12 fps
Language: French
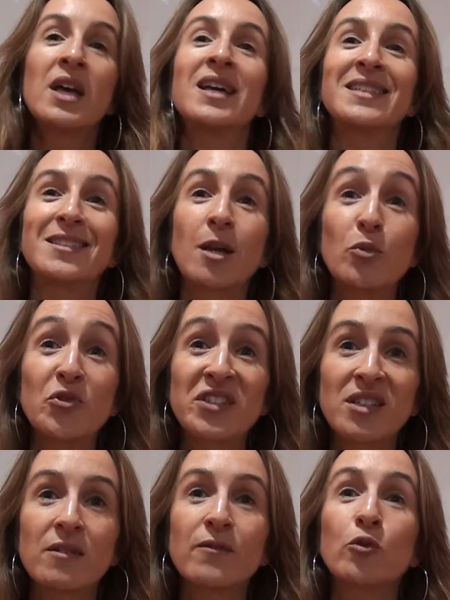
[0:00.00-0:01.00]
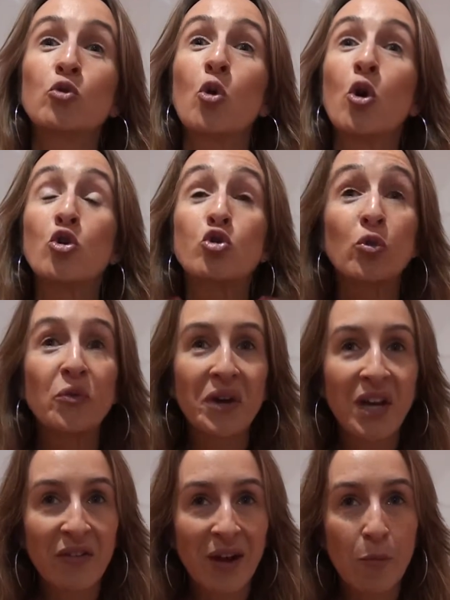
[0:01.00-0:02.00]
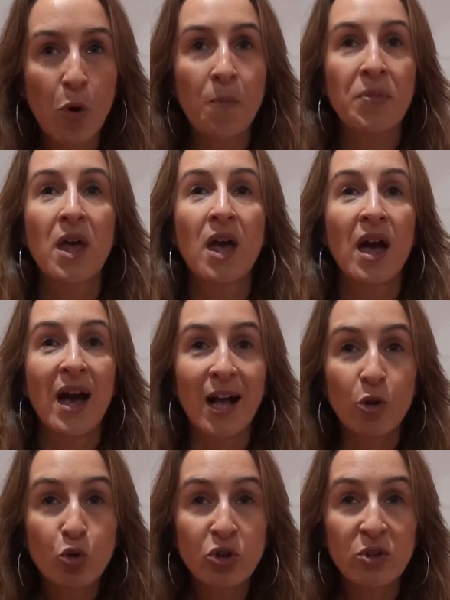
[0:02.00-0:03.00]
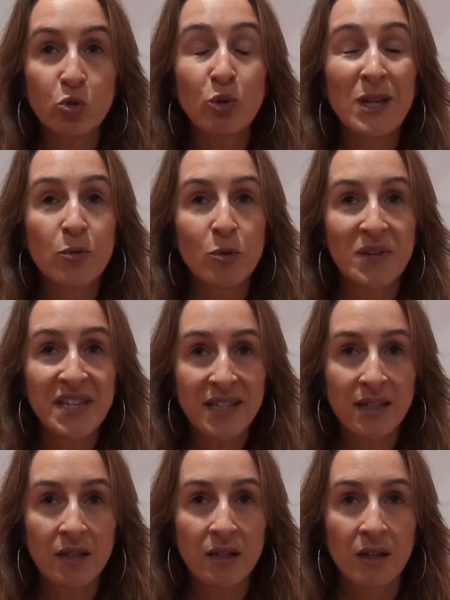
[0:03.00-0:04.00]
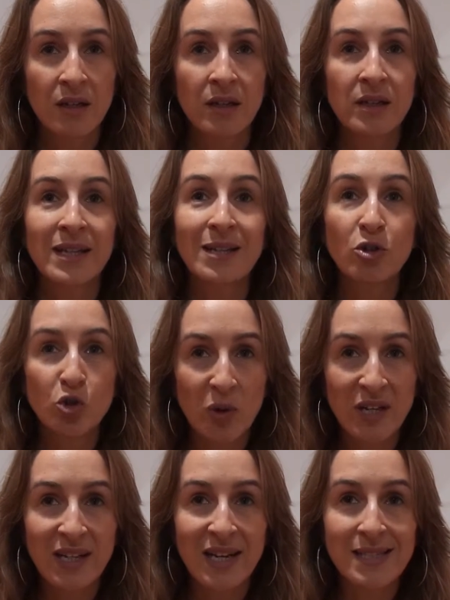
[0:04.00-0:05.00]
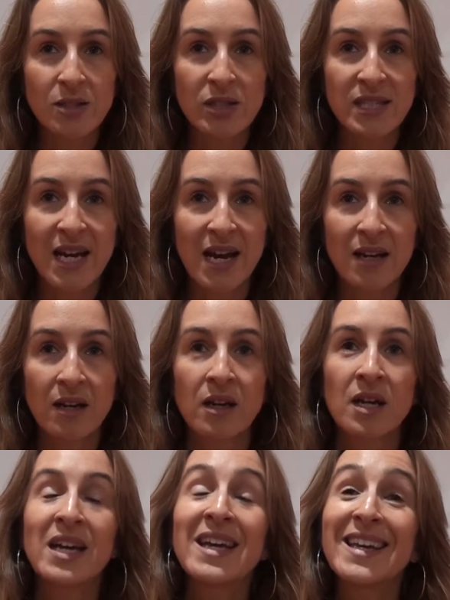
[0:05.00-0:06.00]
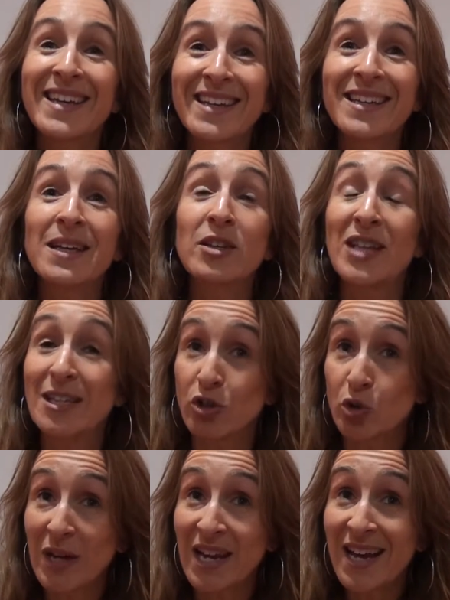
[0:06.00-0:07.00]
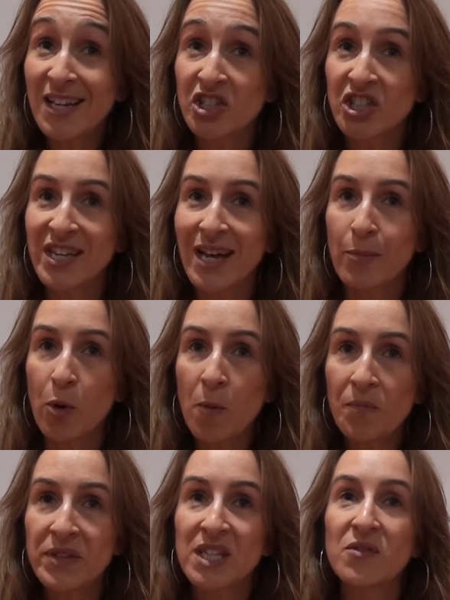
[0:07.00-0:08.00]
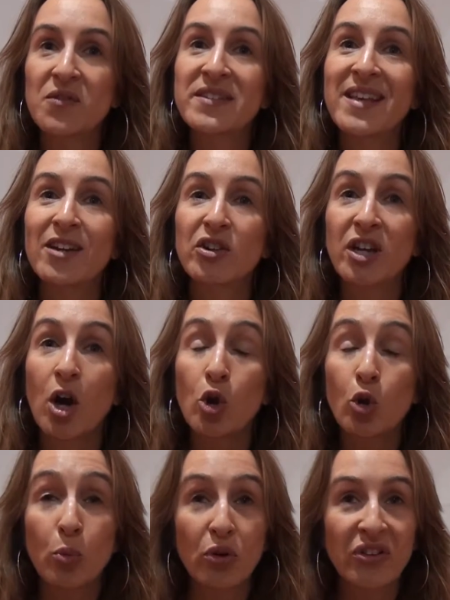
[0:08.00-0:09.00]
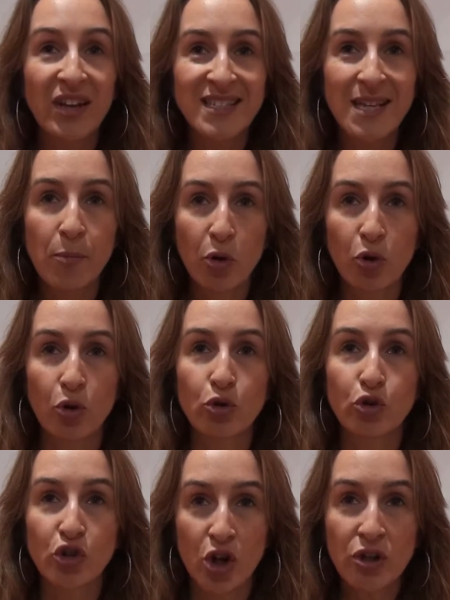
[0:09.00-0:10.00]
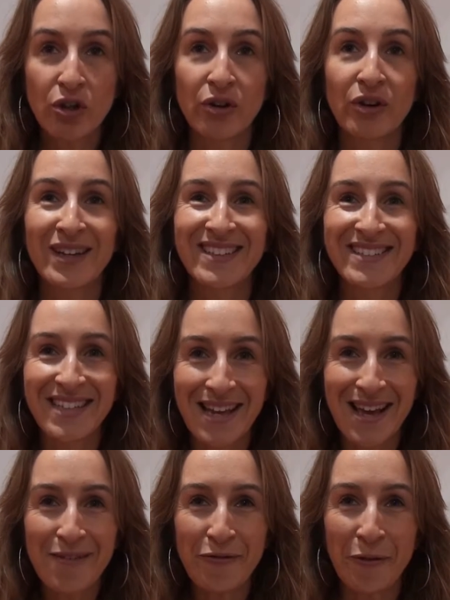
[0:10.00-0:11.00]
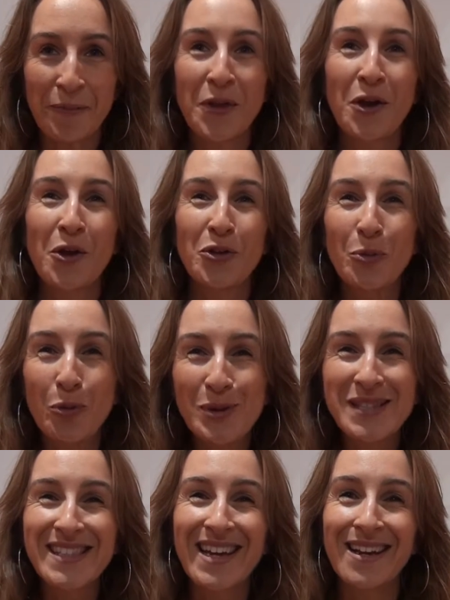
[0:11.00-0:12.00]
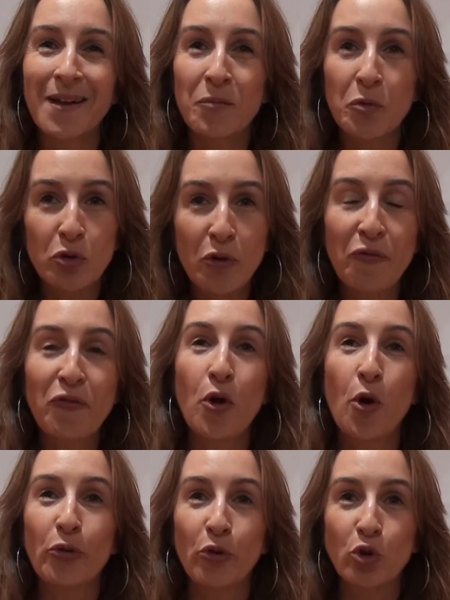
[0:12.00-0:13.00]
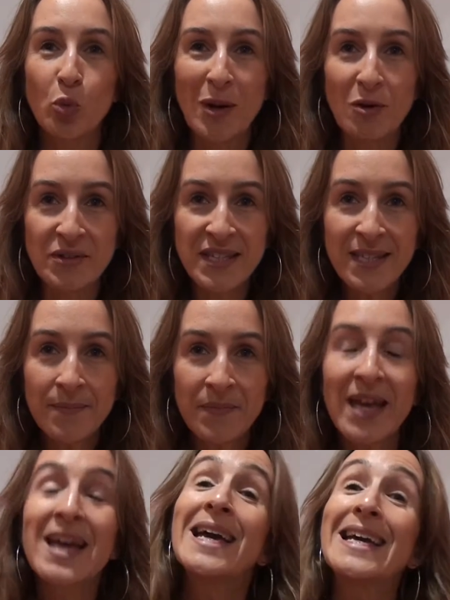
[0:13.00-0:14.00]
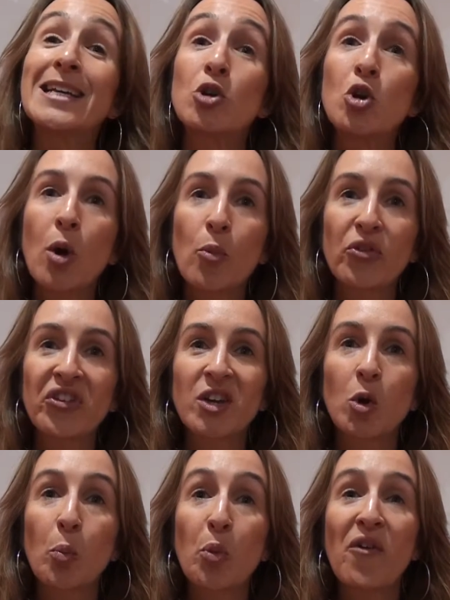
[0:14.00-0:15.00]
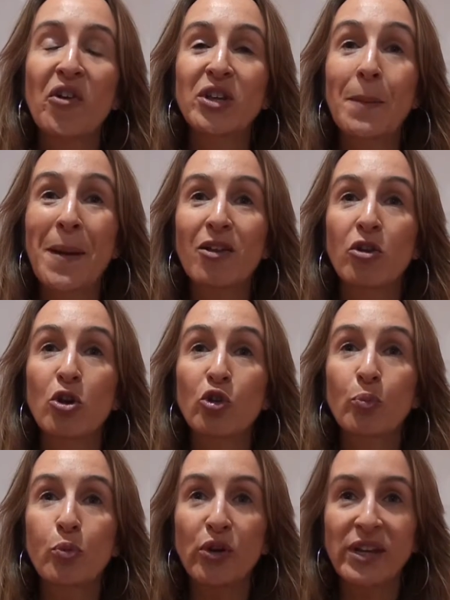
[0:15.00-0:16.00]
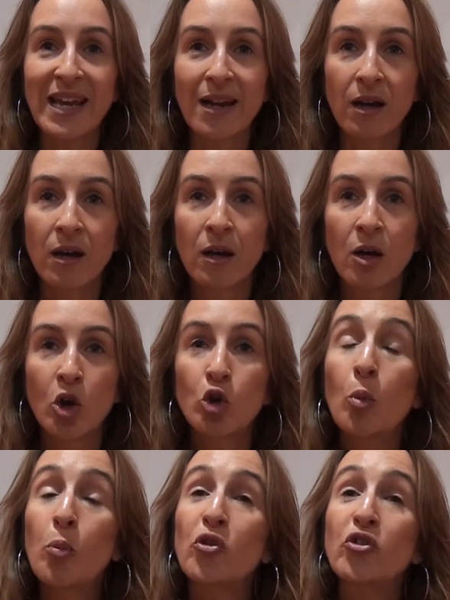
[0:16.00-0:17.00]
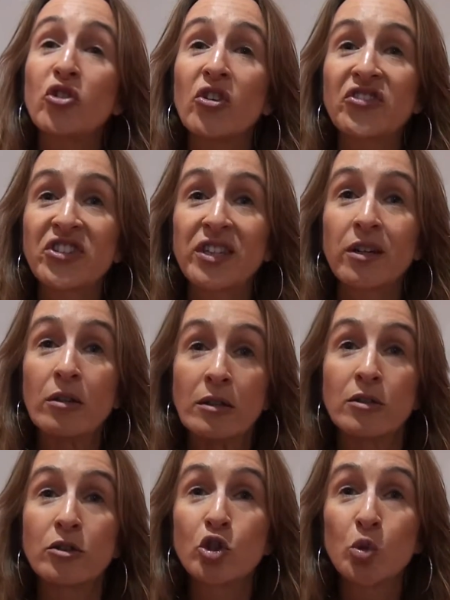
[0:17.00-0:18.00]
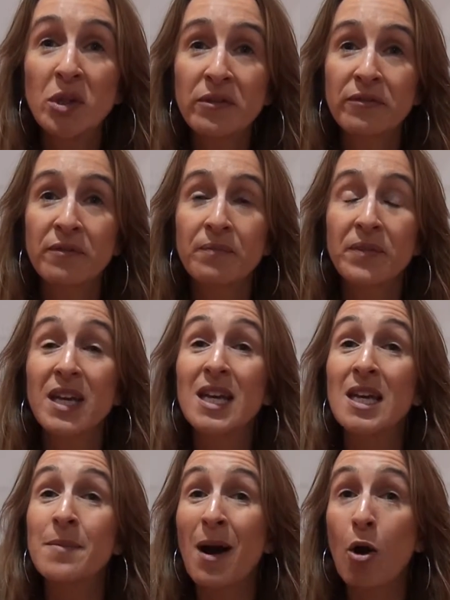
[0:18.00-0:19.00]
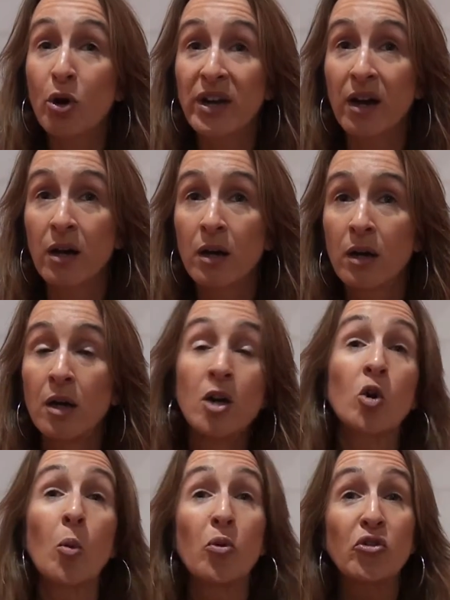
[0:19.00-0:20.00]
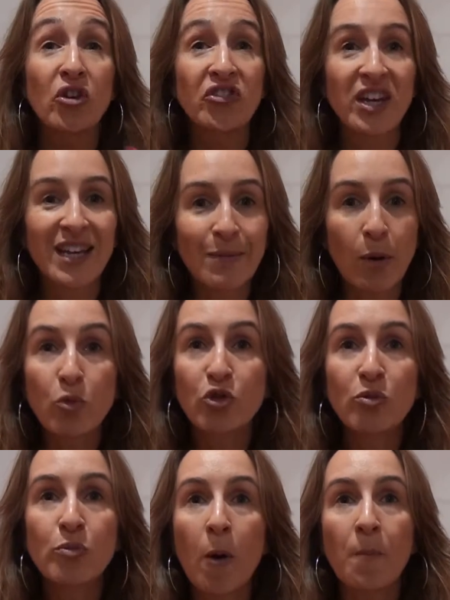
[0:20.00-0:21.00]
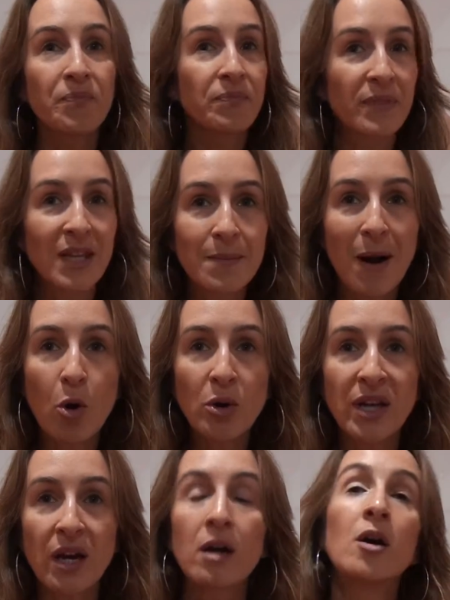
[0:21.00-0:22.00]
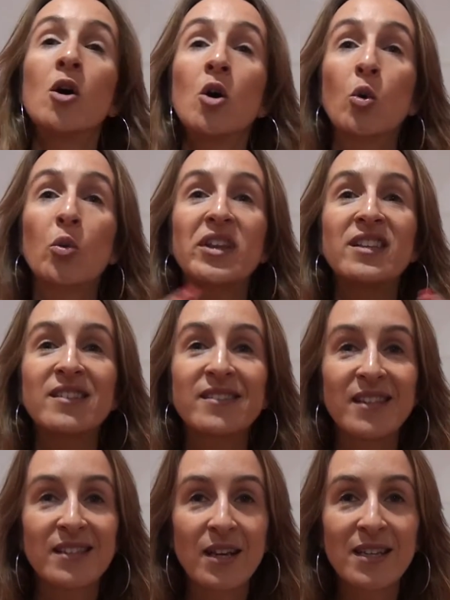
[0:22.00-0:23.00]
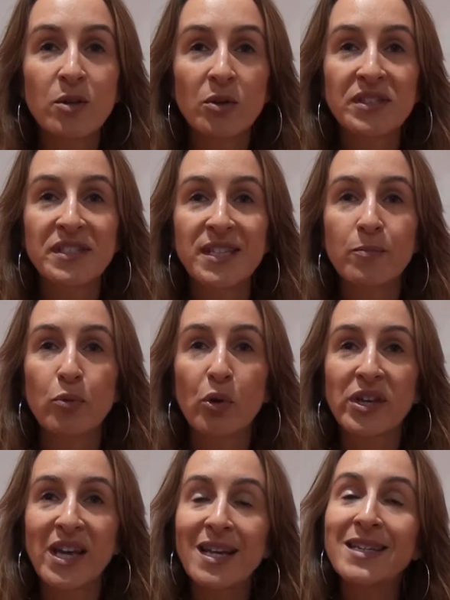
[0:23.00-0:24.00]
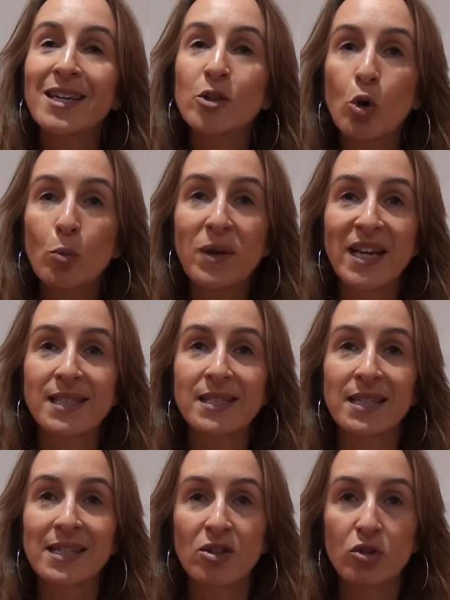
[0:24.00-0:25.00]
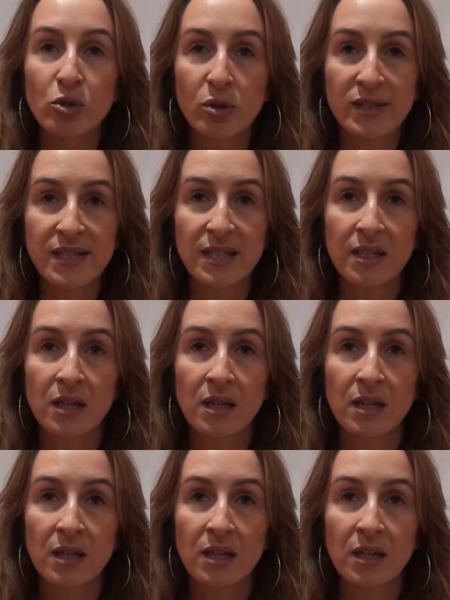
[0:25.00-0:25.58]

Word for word: C'est un musée qui veut s'ouvrir vraiment à tous les publics, quelles que soient les classes sociales et quel que soit l'âge également qui vise à accueillir un nombre très important de jeunes, d'élèves de Bruxelles, de Flandre, de Wallonie, et de leur montrer qu'on peut avoir une appartenance plurielle, qu'on peut se sentir juif et marocain, qu'on peut se sentir également musulman et marocain, qu'on a une, cette identité plurielle qui est complexe et qui est nuancée.